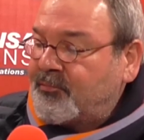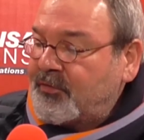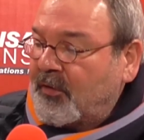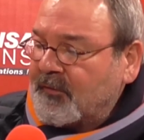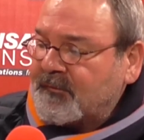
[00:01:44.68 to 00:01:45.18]

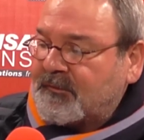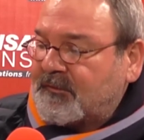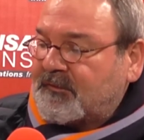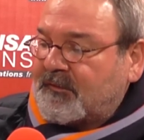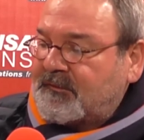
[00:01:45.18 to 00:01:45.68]
opulente,
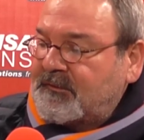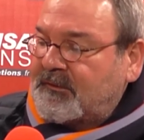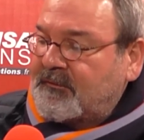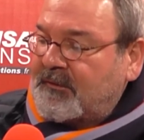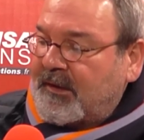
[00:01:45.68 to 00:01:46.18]
sortie
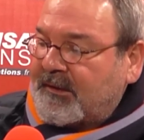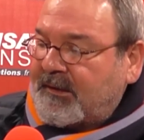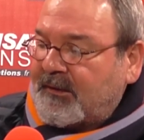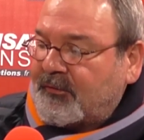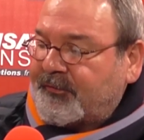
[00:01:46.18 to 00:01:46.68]
de la
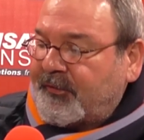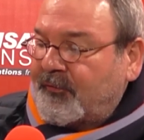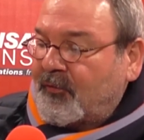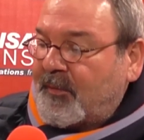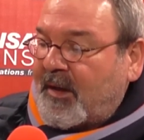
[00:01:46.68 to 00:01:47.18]
guerre
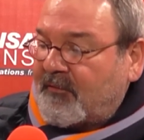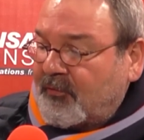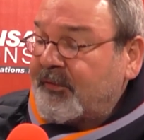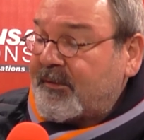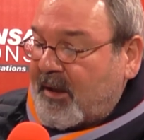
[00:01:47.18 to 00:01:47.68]
30 ans
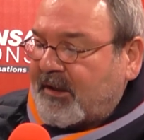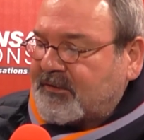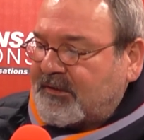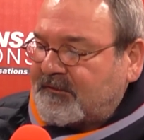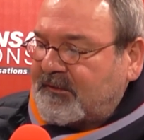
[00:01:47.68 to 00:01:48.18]
auparavant, au démarrage
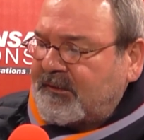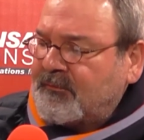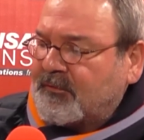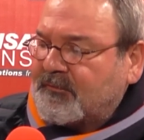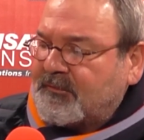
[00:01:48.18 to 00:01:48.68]
de la série,
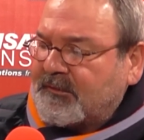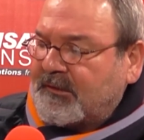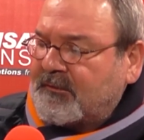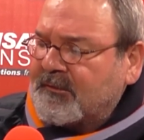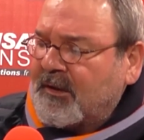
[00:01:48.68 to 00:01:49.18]
donc en
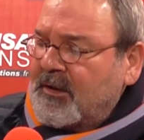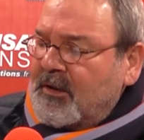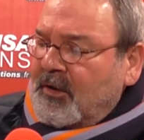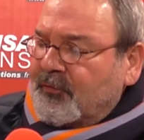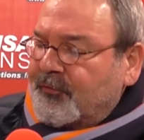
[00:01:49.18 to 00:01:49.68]
74.
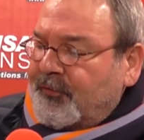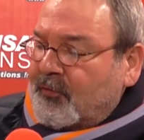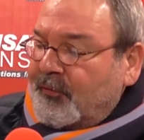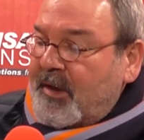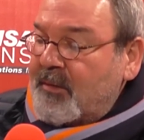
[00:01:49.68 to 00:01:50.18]
D'autant
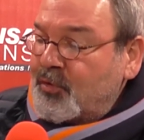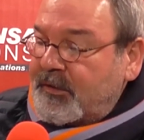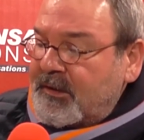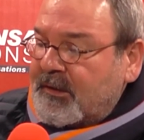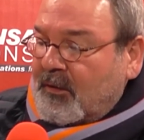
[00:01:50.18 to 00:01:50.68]
qu'on est à
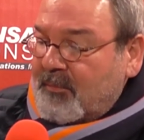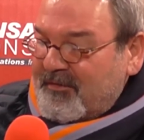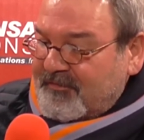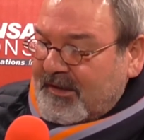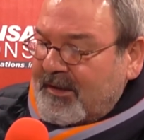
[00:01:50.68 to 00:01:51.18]
Munich, en
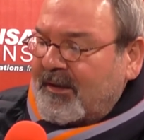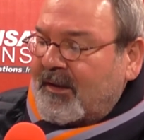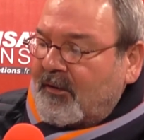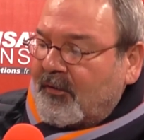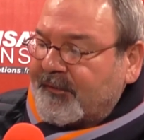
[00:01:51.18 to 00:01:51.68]
Bavière,
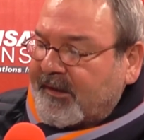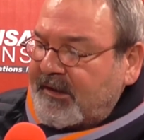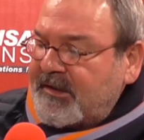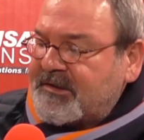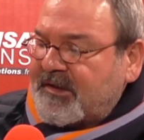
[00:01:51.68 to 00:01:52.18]
un land
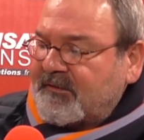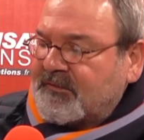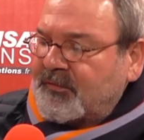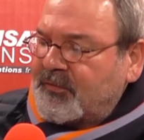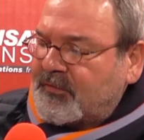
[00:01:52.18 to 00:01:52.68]
riche avec
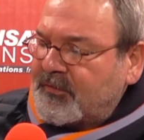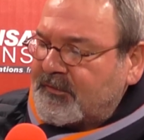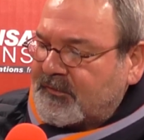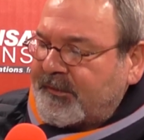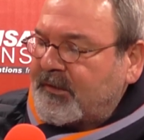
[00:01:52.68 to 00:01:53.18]
son,
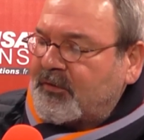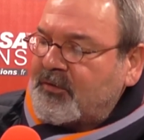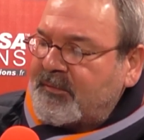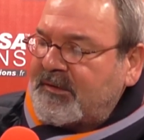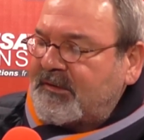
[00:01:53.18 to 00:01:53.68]
son
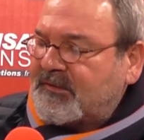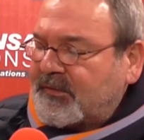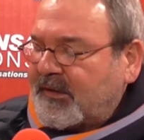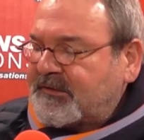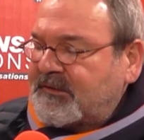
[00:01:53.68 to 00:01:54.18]
économie,
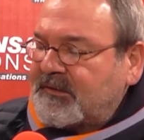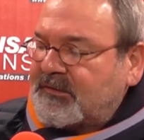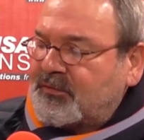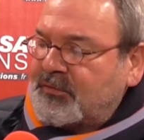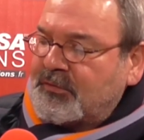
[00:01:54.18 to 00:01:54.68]
son
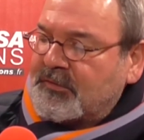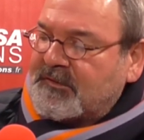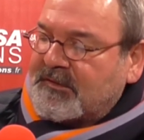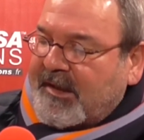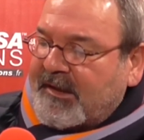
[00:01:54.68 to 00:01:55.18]
architecture,
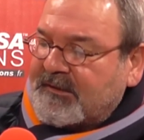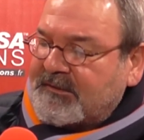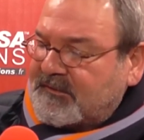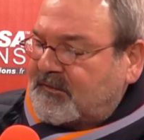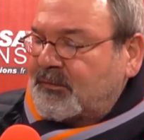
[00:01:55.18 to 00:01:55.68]
ses
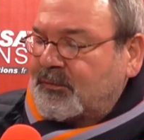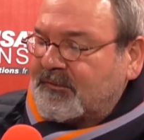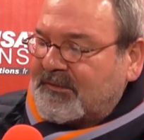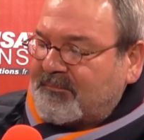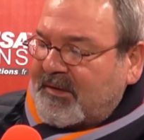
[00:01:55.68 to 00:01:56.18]

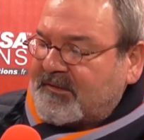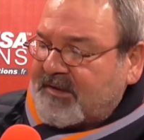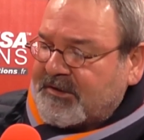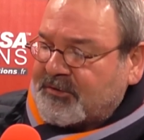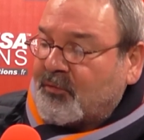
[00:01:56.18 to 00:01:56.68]
traditions, ses
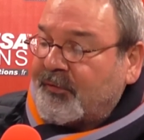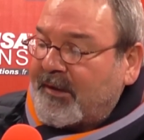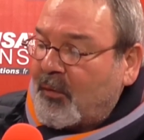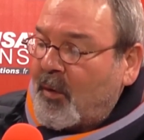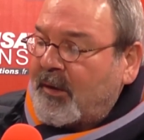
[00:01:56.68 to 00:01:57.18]
paysages. Donc on
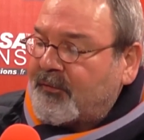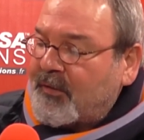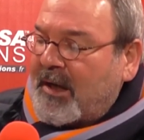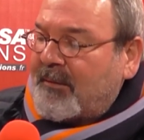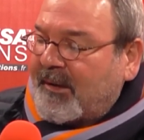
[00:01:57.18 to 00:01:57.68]
est loin
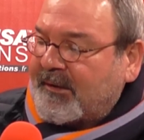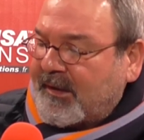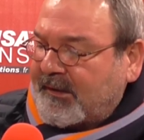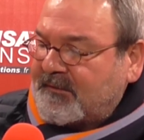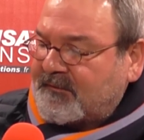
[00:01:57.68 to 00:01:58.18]
de Allemagne
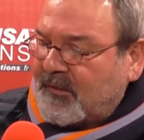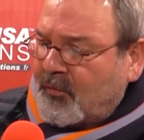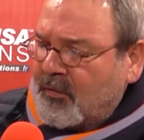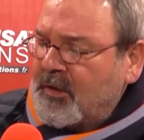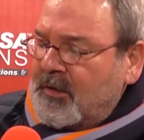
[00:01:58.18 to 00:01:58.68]
année
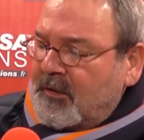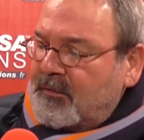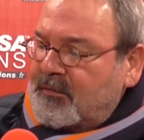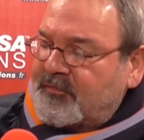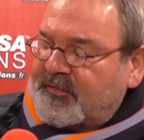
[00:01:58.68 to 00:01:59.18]
zéro,
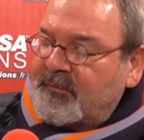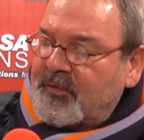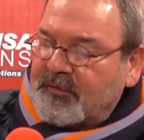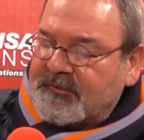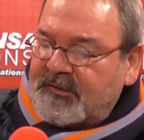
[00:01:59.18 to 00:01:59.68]
le film
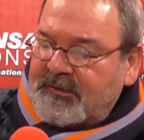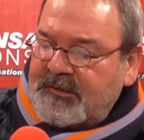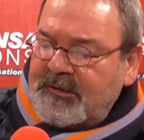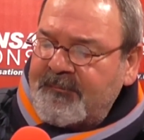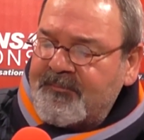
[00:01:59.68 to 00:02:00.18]
de
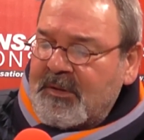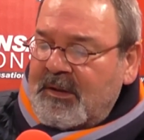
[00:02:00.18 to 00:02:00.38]
Rossellini.